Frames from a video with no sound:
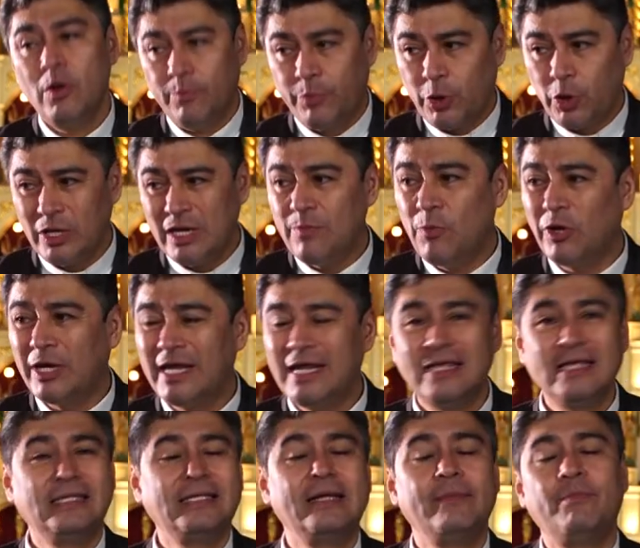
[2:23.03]
Prójimo
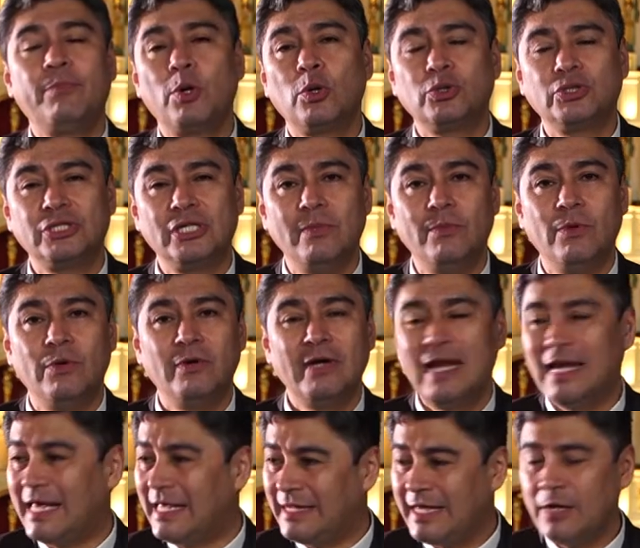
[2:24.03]
quiere decir próximo,
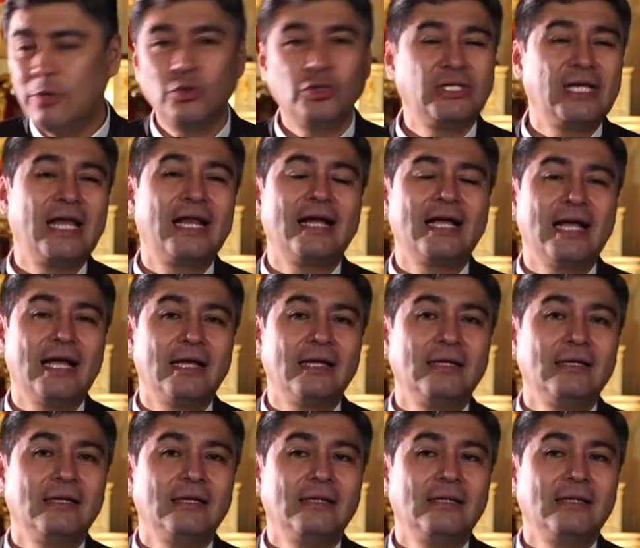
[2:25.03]
el que tengo cerca.